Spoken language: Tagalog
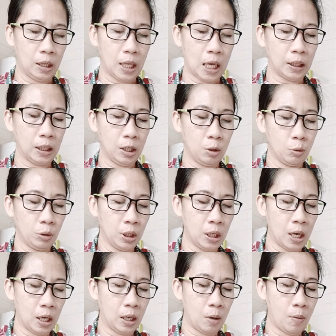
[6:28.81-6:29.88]
Dati yung
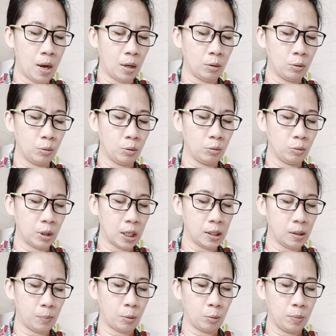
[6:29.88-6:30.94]
ginagawa ko nung, nung
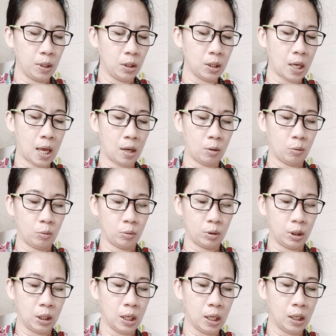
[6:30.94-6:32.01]
nasa probinsya ako,
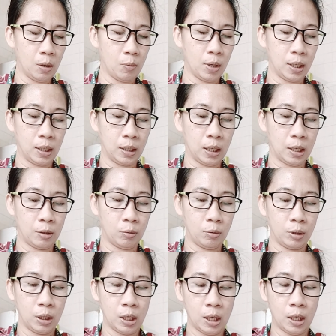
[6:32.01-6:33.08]
ginagawa ng
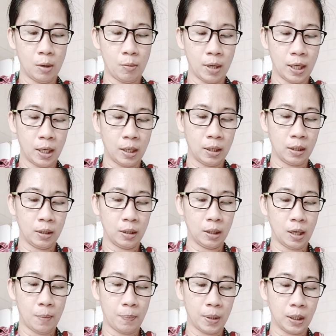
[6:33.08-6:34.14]
ano, ginagawa ng
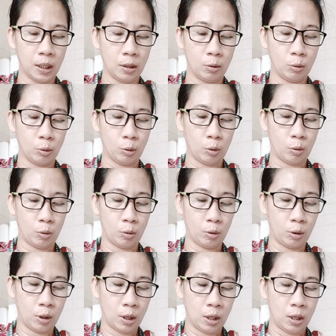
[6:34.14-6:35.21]
kapatid ko to.
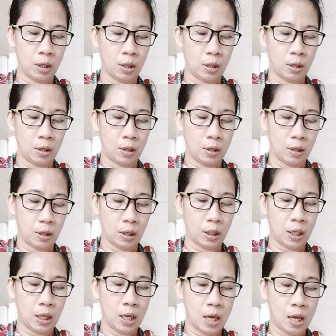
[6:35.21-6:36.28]

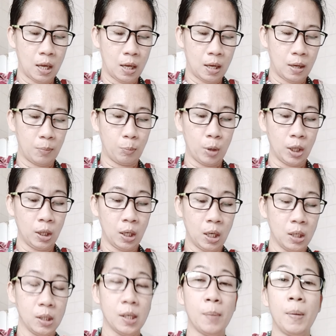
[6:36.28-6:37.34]
Kaya pwede
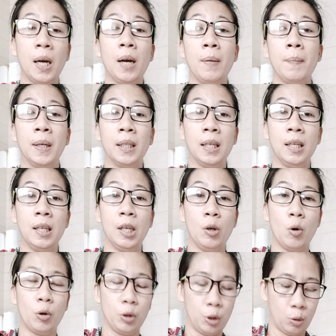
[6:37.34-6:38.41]
rin sa mga
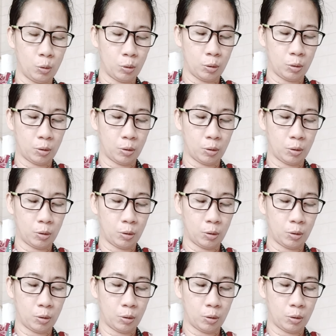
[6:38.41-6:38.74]
magnenegosyo.